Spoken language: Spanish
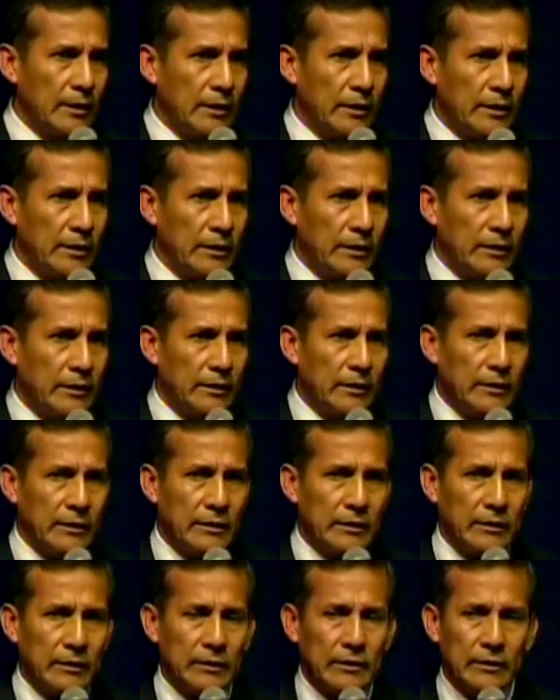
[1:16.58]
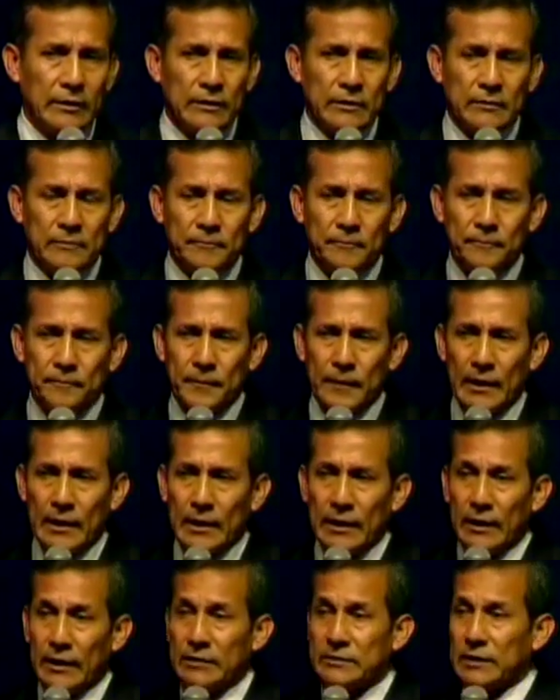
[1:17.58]
Eh,
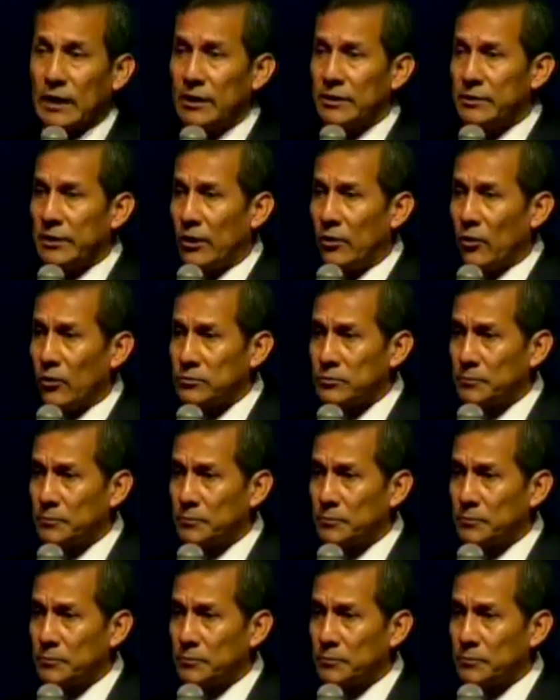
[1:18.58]
está entre